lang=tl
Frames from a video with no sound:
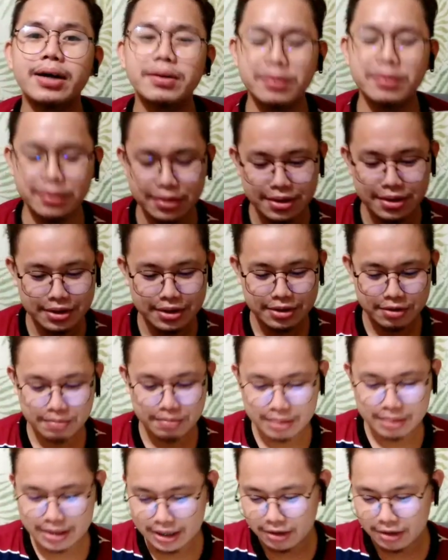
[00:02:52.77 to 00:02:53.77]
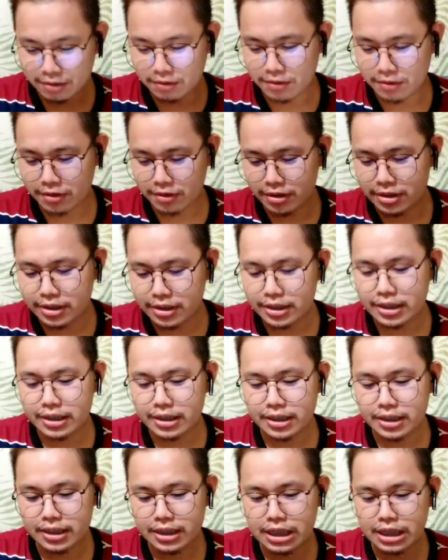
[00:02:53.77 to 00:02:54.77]
bago dumating yung order.
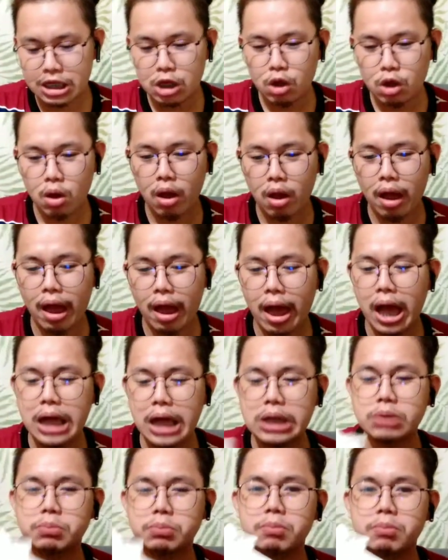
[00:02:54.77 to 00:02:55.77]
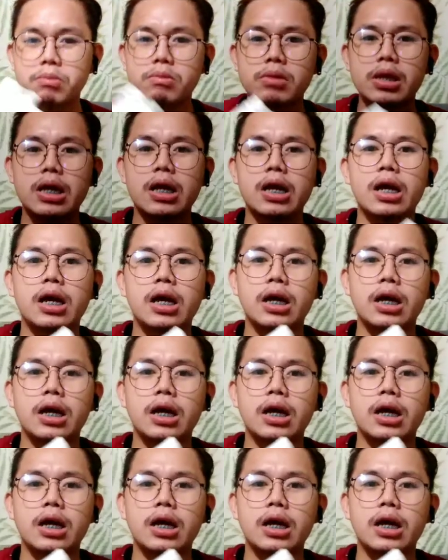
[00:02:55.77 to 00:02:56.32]
Bicol Express ang naman niya.